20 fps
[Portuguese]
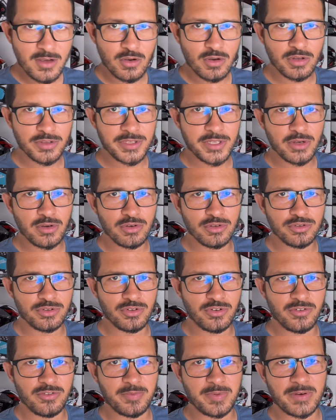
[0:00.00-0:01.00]
Conteúdo
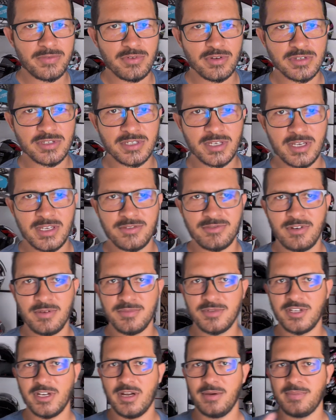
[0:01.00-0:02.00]
novo pra vocês.
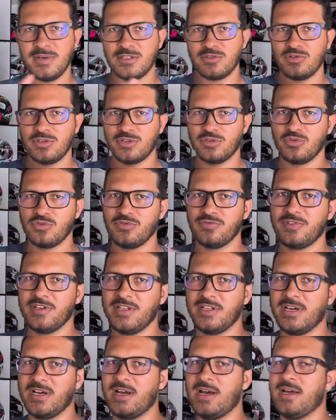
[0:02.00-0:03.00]
Vamos tirar mais uma dúvida
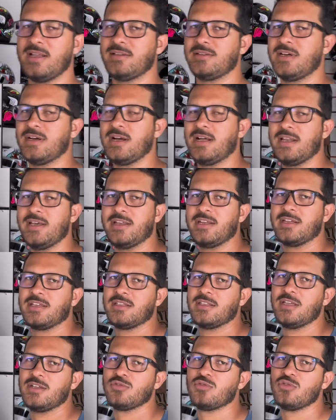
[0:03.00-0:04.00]
aí na, da galera que
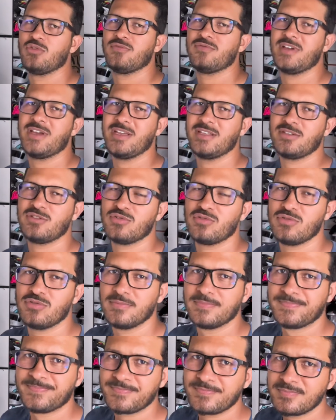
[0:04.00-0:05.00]
tem dúvida entre o
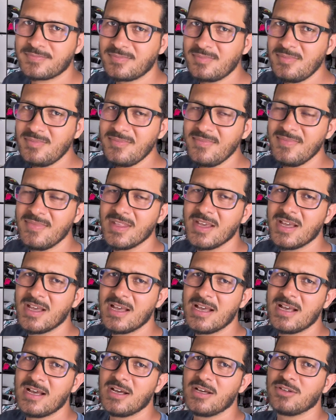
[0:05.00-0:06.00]

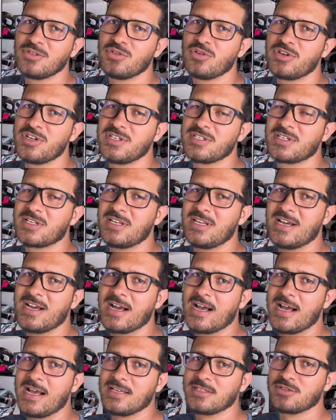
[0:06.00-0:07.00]
Norisk linha
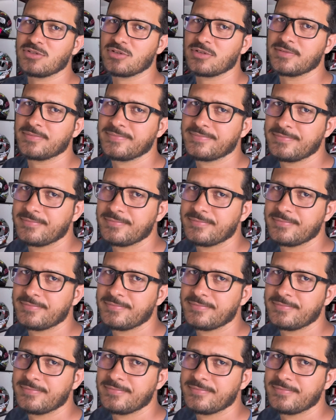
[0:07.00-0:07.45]
Razor.